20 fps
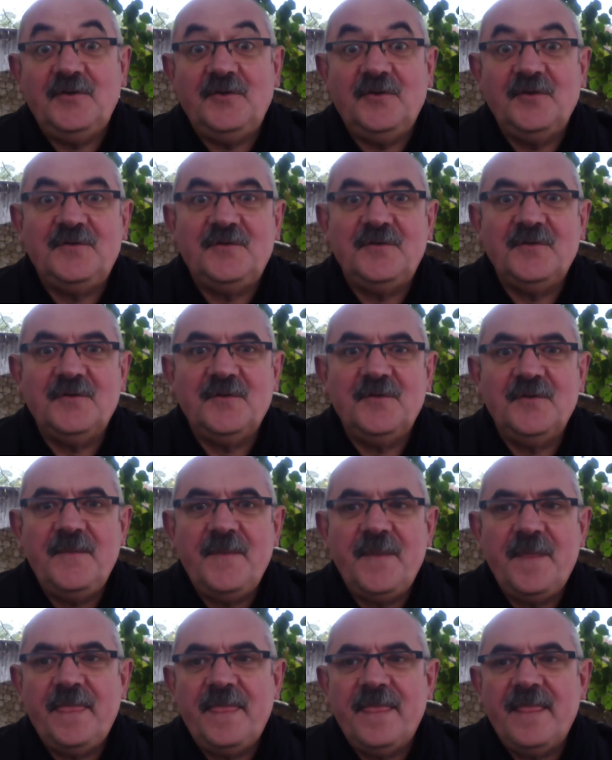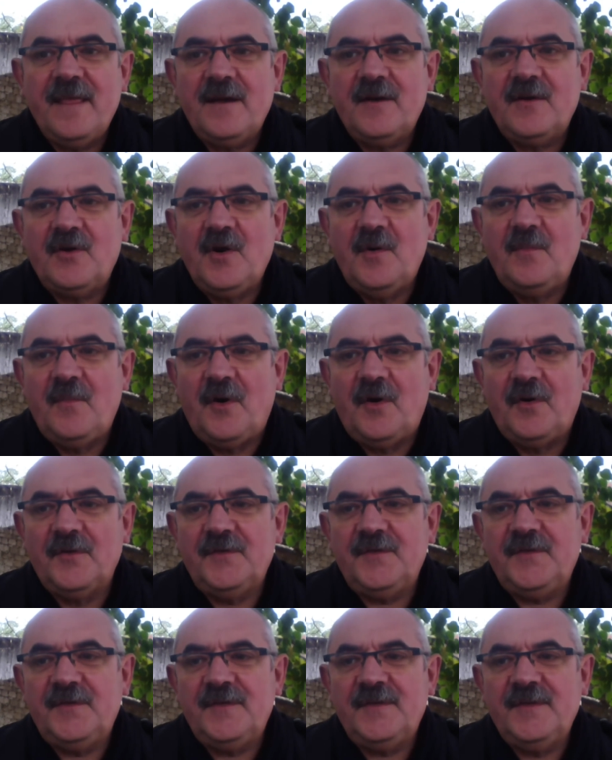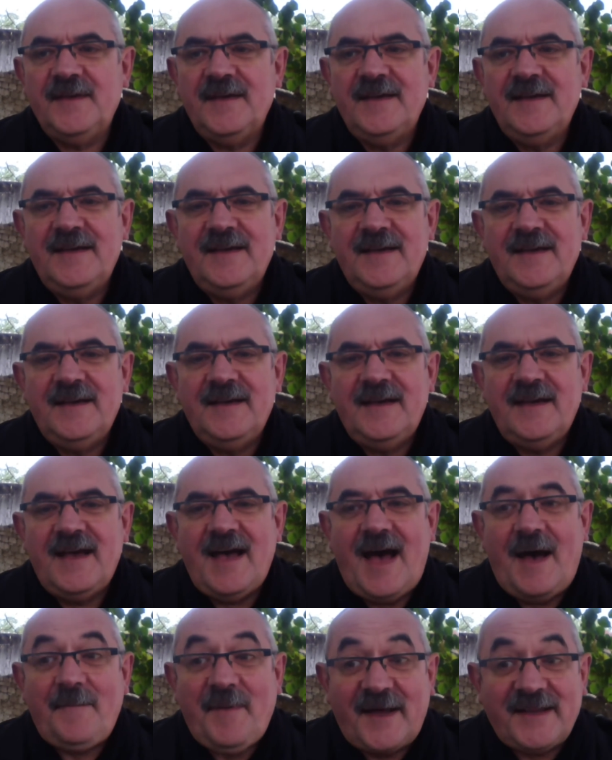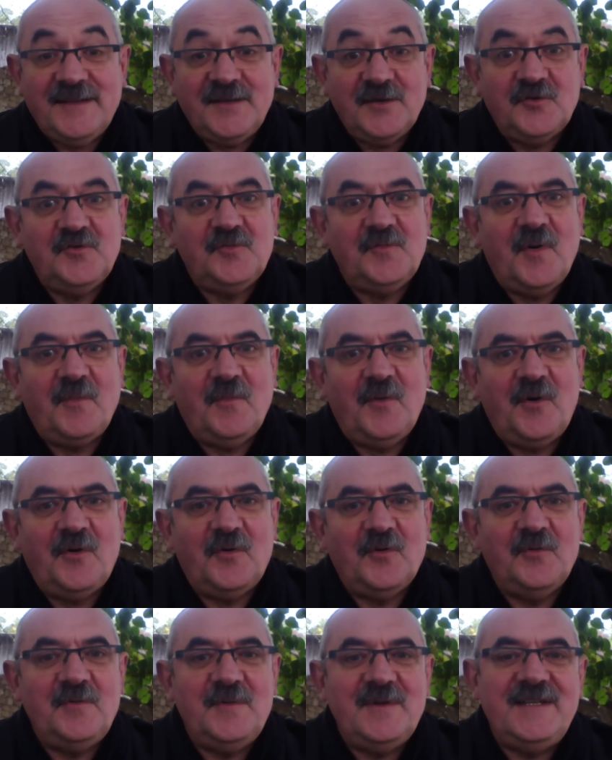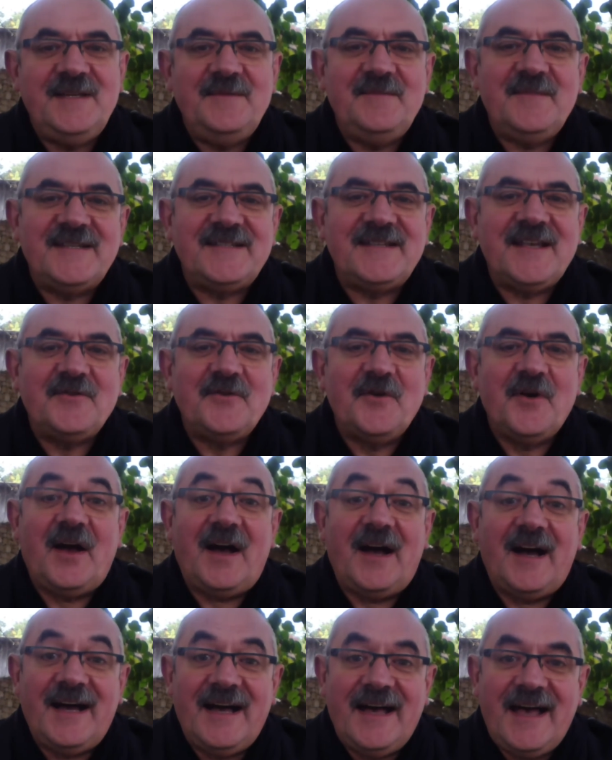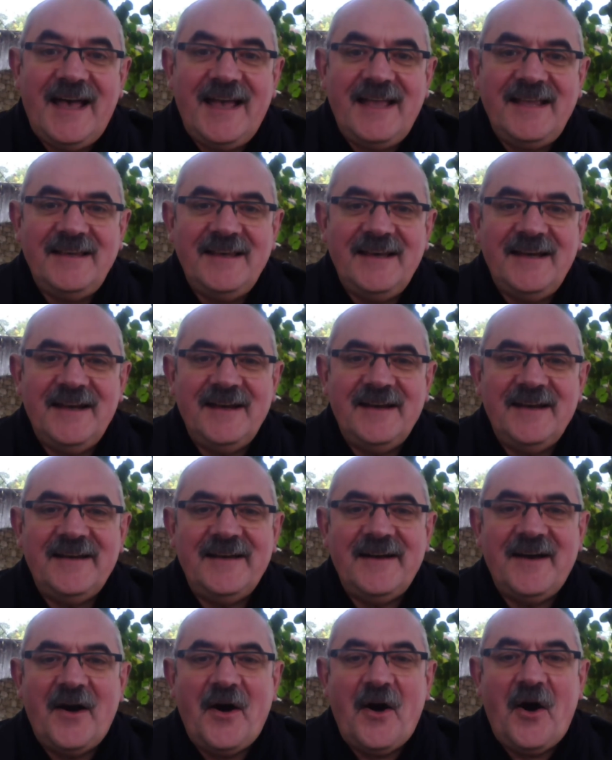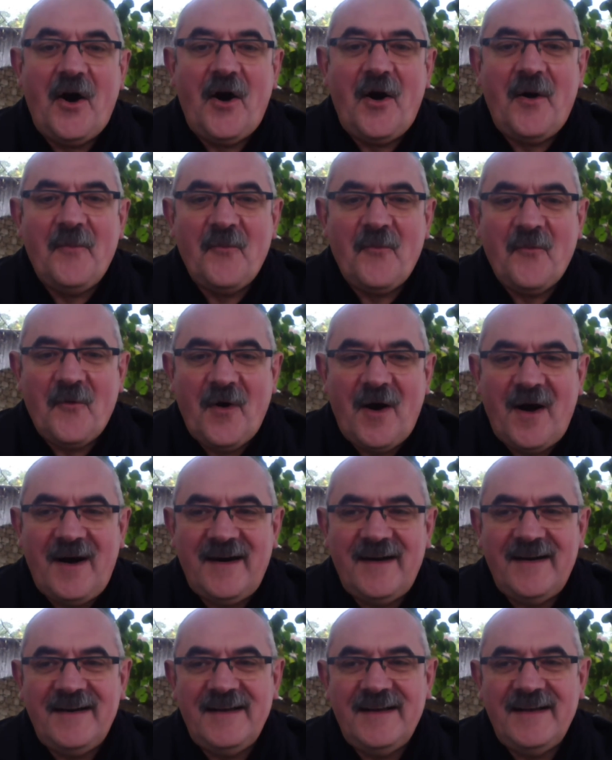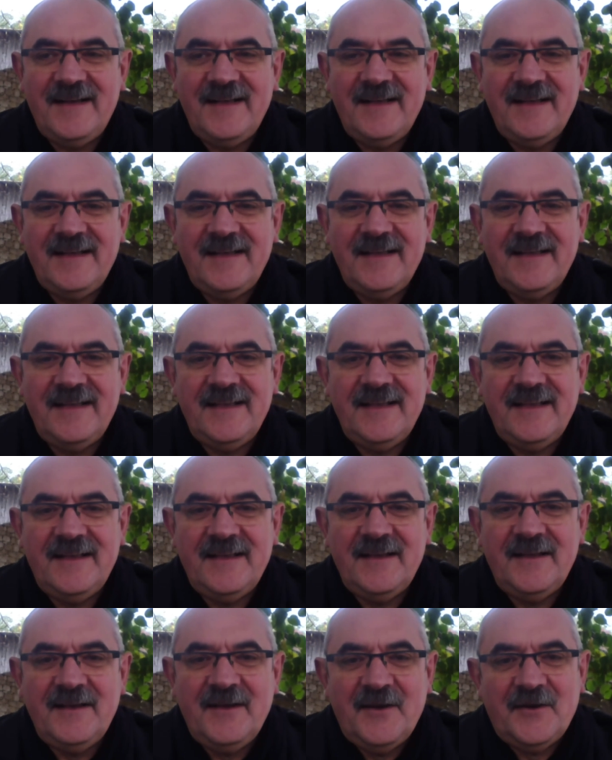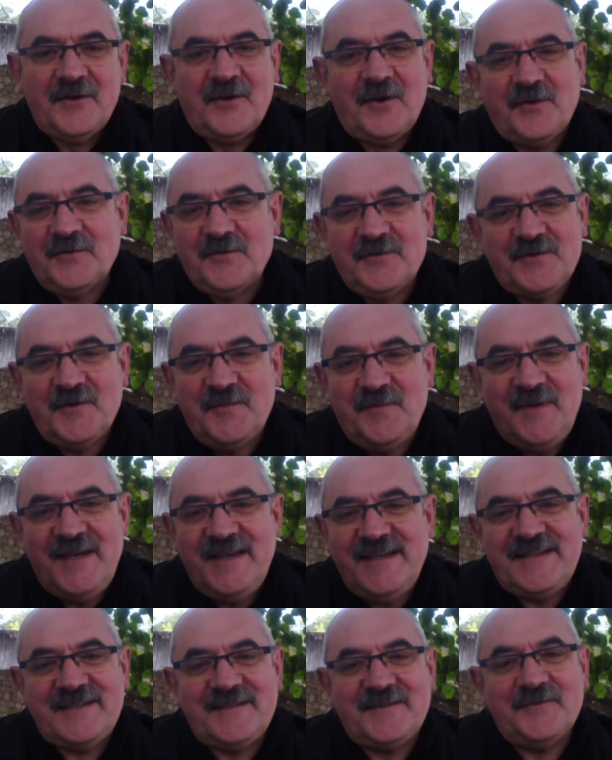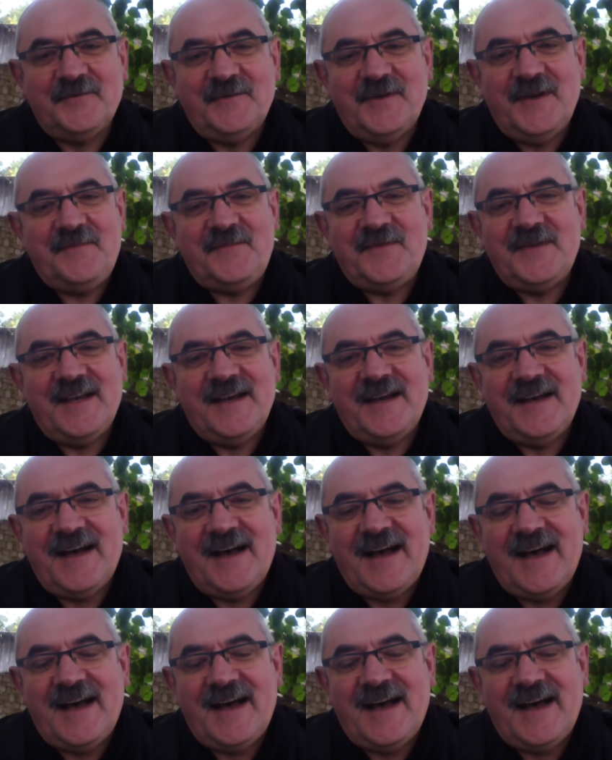de Dieu commence à partir du moment où lui dit Mais Seigneur, règne en moi. Quand nous obéissons eh bien,